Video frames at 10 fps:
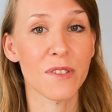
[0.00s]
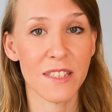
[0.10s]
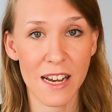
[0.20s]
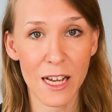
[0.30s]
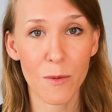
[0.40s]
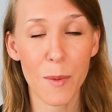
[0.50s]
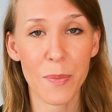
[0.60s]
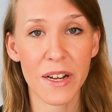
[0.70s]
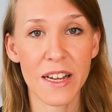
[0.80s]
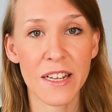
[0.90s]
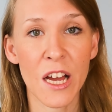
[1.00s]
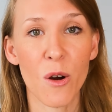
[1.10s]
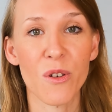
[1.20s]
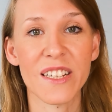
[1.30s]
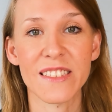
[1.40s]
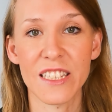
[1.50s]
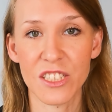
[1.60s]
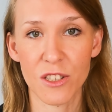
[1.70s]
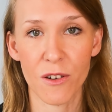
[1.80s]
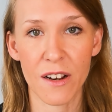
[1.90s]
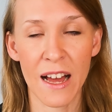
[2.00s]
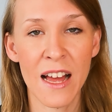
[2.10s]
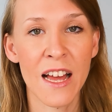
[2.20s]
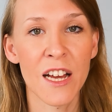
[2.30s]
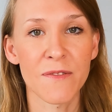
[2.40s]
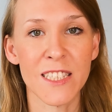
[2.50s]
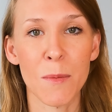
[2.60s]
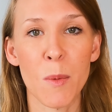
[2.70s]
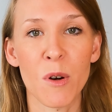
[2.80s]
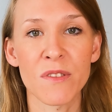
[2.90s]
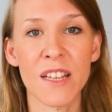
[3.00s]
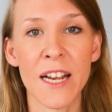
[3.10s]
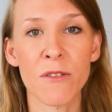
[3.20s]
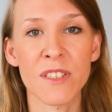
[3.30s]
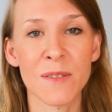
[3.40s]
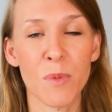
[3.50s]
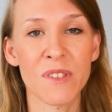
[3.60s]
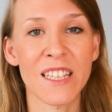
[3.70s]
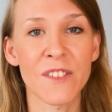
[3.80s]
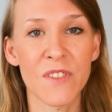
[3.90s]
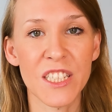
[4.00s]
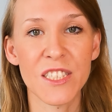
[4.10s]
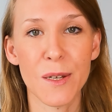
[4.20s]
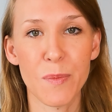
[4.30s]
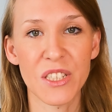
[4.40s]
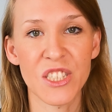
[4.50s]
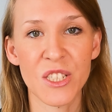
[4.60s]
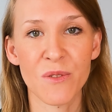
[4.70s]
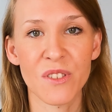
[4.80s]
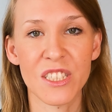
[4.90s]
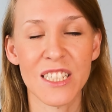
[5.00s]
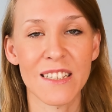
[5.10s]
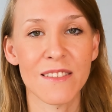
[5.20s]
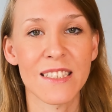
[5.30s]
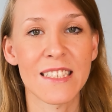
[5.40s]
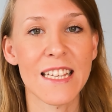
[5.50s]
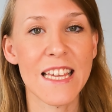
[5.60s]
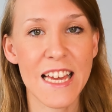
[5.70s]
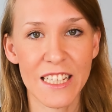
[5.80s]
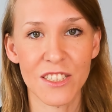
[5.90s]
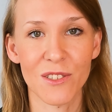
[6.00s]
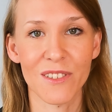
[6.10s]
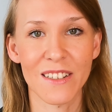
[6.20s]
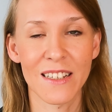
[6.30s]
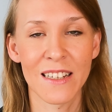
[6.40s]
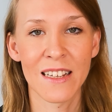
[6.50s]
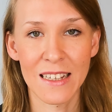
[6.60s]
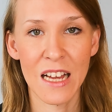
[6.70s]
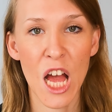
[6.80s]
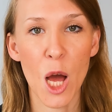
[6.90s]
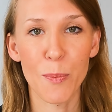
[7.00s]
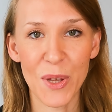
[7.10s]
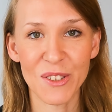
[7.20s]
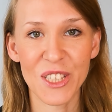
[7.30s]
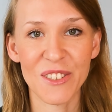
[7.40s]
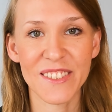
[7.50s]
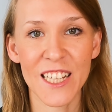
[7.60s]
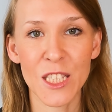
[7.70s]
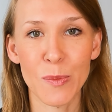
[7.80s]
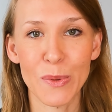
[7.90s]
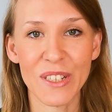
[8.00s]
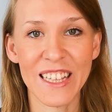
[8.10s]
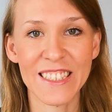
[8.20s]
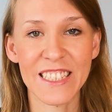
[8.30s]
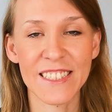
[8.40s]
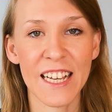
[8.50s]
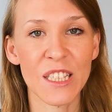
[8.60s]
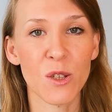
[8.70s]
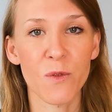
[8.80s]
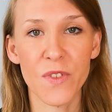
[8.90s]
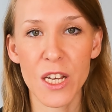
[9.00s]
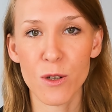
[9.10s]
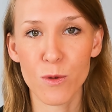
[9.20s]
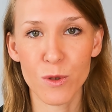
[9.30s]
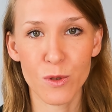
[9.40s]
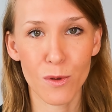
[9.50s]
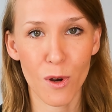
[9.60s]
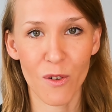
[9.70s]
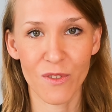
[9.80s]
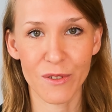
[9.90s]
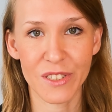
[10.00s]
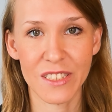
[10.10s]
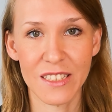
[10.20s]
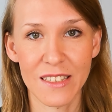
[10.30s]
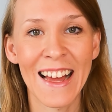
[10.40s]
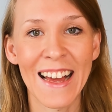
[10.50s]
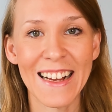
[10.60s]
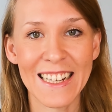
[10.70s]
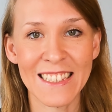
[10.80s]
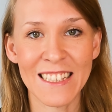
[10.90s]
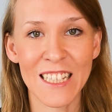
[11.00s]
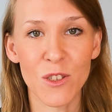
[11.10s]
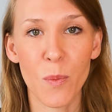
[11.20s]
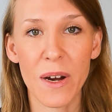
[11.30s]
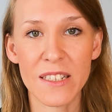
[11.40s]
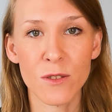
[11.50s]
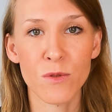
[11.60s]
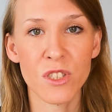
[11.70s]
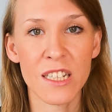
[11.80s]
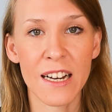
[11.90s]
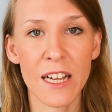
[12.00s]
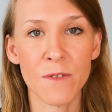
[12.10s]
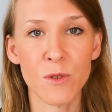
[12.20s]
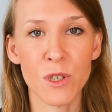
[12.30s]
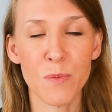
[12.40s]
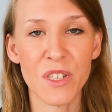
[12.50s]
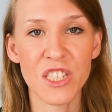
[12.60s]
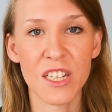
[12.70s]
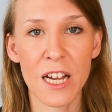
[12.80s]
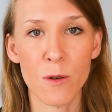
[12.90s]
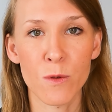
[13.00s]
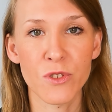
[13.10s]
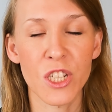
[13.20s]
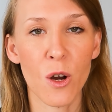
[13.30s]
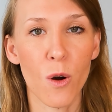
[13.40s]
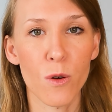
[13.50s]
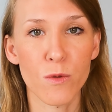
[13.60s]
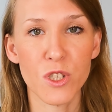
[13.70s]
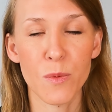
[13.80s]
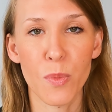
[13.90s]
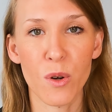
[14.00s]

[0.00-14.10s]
rozległe prerie oraz jeziora. W samym Ontario jest ponad 250 tysięcy jezior. Piąty i ostatni punkt na dzisiaj to wielokulturowość. Kanada to bardzo duży kraj, w którym mieszkają ludzie o różnym